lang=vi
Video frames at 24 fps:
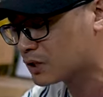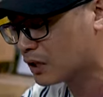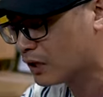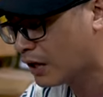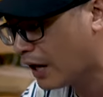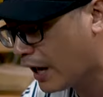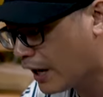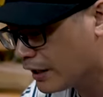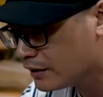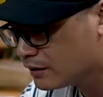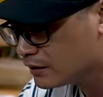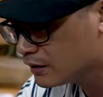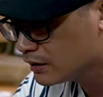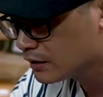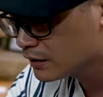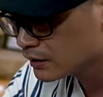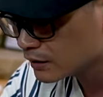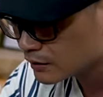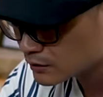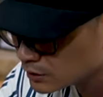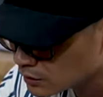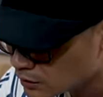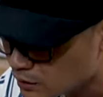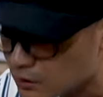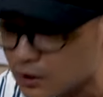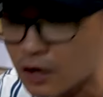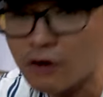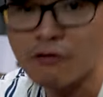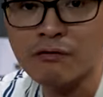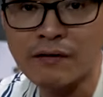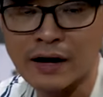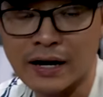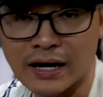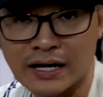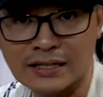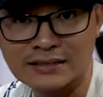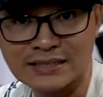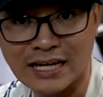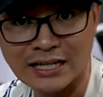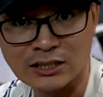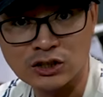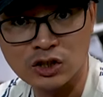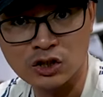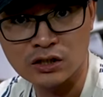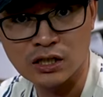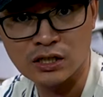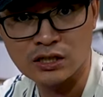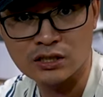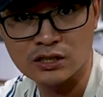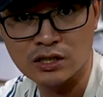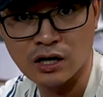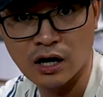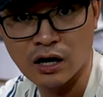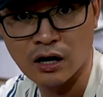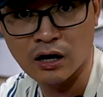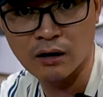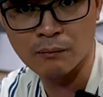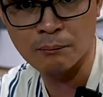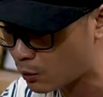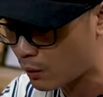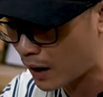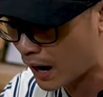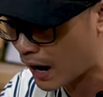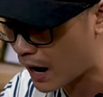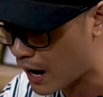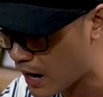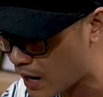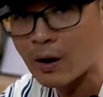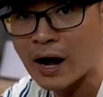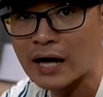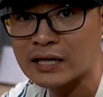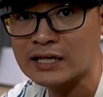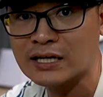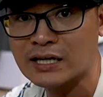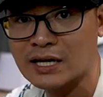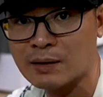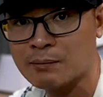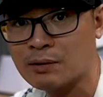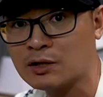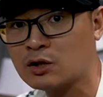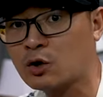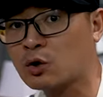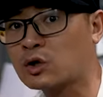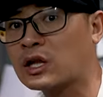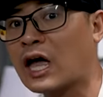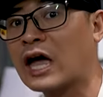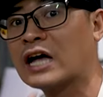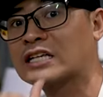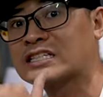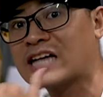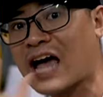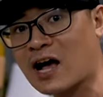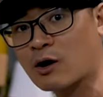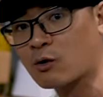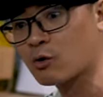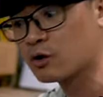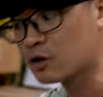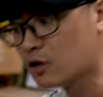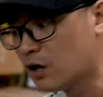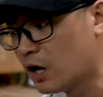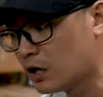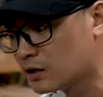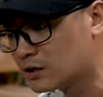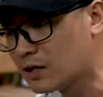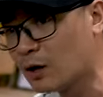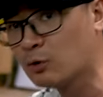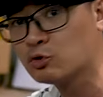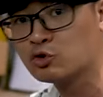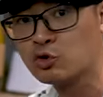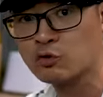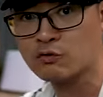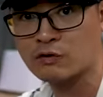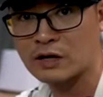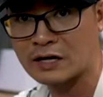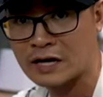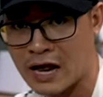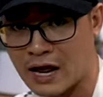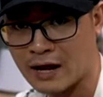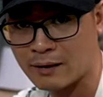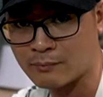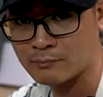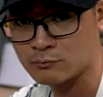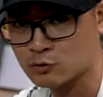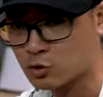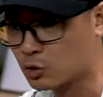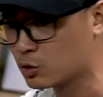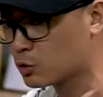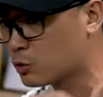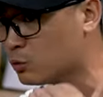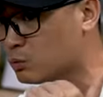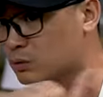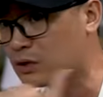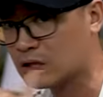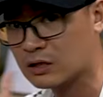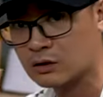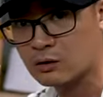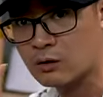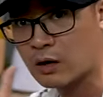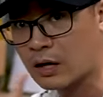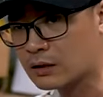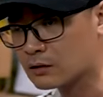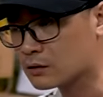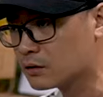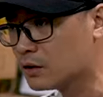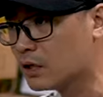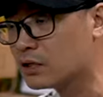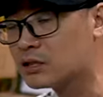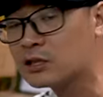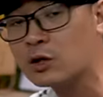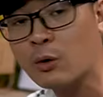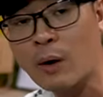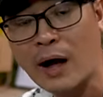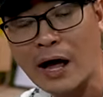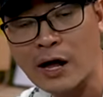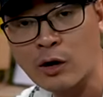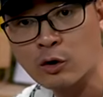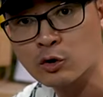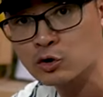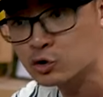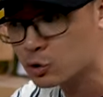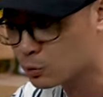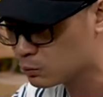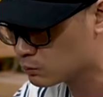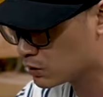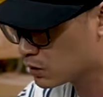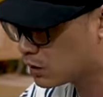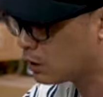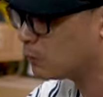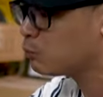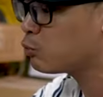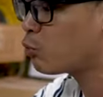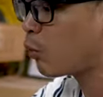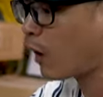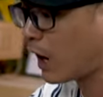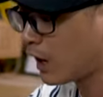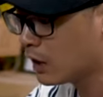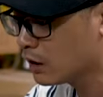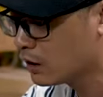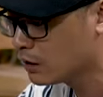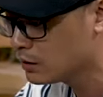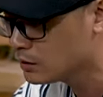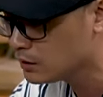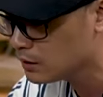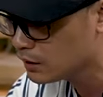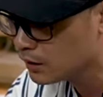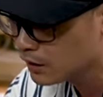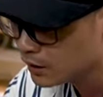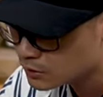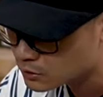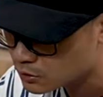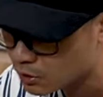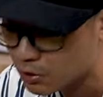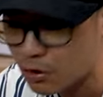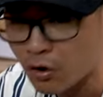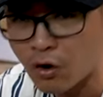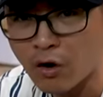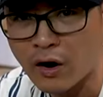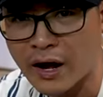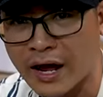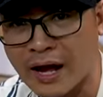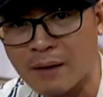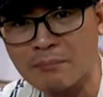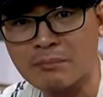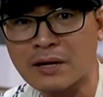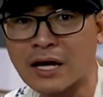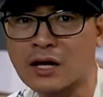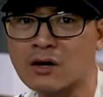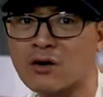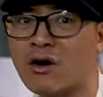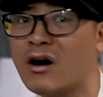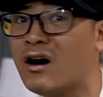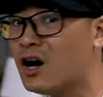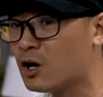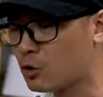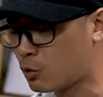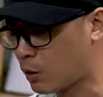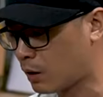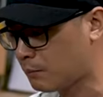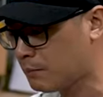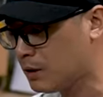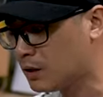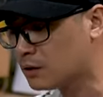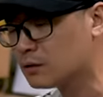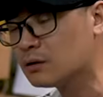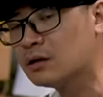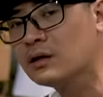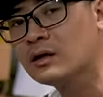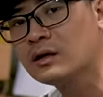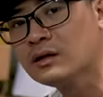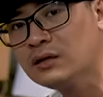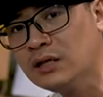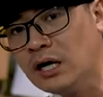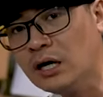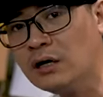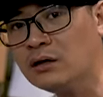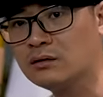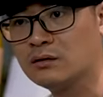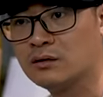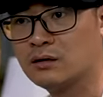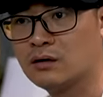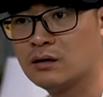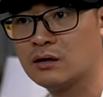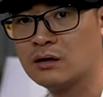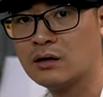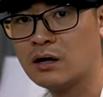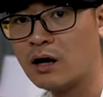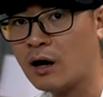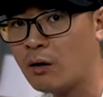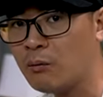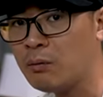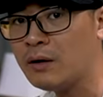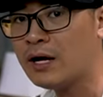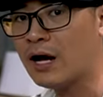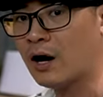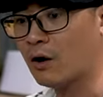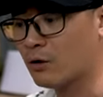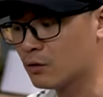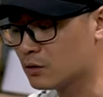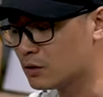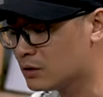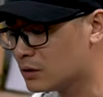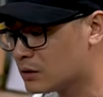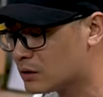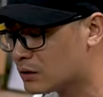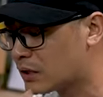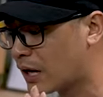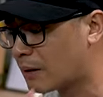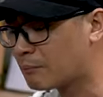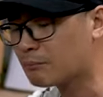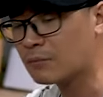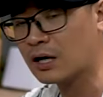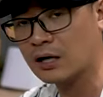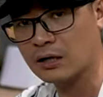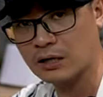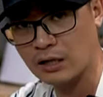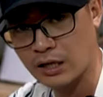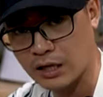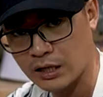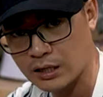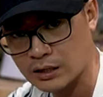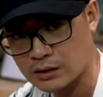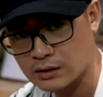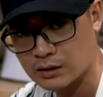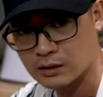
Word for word: trở lên, chứ không phải để dành cho thị trường châu Á. Châu Á thì anh em biết rồi, thể trạng của người tiêu dùng Việt Nam rồi cũng thì bạn người châu Á nói chung thì không quá lớn. Do đó em này nó hơi quá mức, nhưng không hiểu những năm gần đây